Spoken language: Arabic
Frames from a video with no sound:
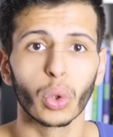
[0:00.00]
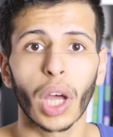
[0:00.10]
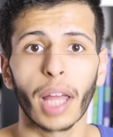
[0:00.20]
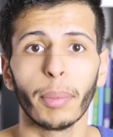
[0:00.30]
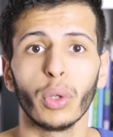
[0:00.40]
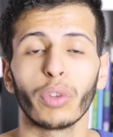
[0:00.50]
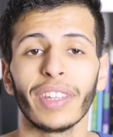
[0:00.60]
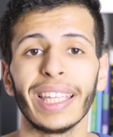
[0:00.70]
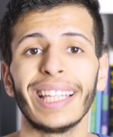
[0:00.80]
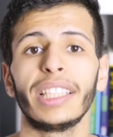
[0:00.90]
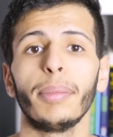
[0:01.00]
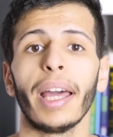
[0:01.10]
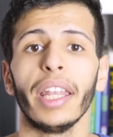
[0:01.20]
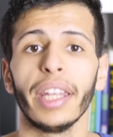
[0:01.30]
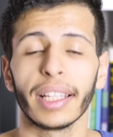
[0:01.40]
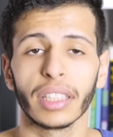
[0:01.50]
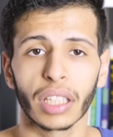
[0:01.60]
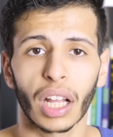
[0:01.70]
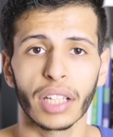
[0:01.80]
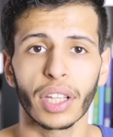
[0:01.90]
يقال بأنه في احتمال أنها
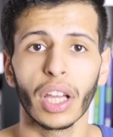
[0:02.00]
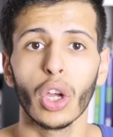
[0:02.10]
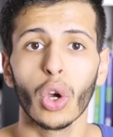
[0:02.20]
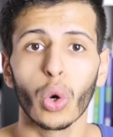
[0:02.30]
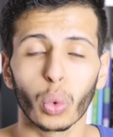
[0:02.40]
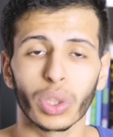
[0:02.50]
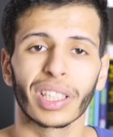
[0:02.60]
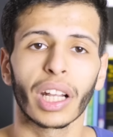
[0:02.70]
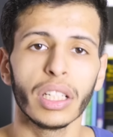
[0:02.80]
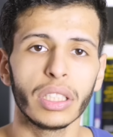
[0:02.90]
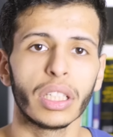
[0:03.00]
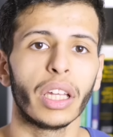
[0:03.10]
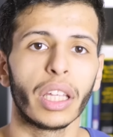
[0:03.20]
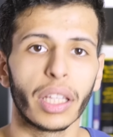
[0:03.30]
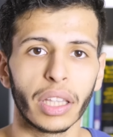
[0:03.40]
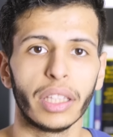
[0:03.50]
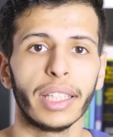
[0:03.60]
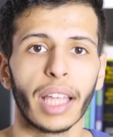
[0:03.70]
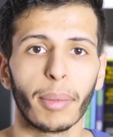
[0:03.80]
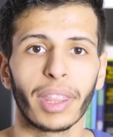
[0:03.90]
تتراجع وترجع
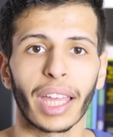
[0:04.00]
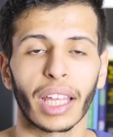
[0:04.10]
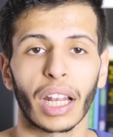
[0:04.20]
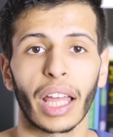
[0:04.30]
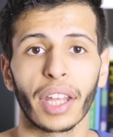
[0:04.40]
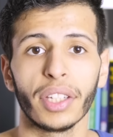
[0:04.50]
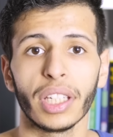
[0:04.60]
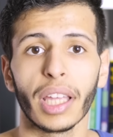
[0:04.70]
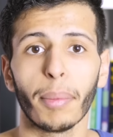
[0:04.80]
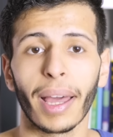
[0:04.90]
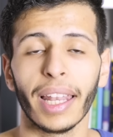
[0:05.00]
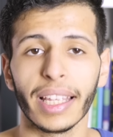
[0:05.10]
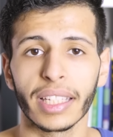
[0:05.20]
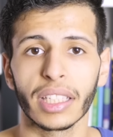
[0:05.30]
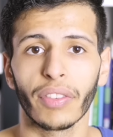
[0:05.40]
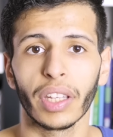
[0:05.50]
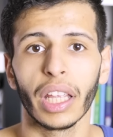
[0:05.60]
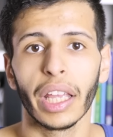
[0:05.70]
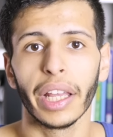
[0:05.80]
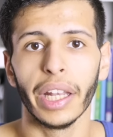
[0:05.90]
تدعم الذاكره الخارجيه مع الاس 7
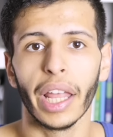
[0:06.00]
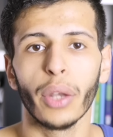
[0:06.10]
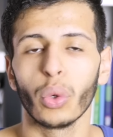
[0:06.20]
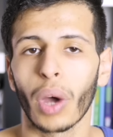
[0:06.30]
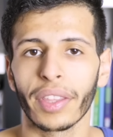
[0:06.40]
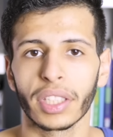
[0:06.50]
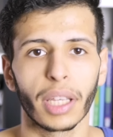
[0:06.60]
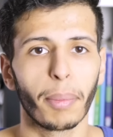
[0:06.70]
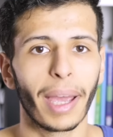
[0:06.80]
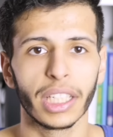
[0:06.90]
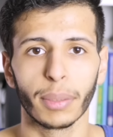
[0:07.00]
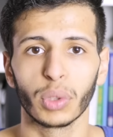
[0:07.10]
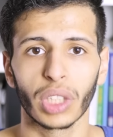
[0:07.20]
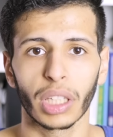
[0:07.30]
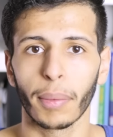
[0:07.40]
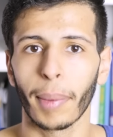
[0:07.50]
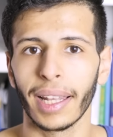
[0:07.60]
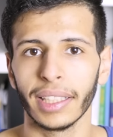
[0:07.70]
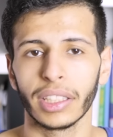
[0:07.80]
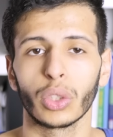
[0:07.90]
لانه هذا الشيء ما عجب المستخدمين مع
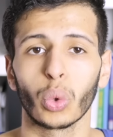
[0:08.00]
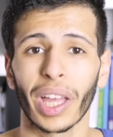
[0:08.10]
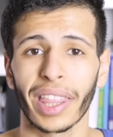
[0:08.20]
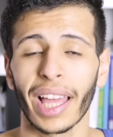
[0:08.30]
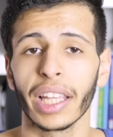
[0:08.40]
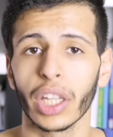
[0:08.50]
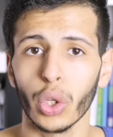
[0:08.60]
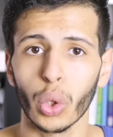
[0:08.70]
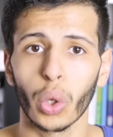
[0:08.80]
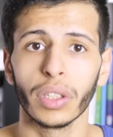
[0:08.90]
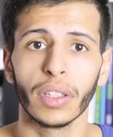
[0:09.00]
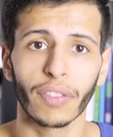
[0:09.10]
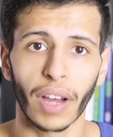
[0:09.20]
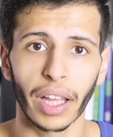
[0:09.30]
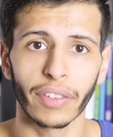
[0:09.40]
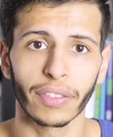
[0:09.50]
الاس 6 وكذلك النوت 5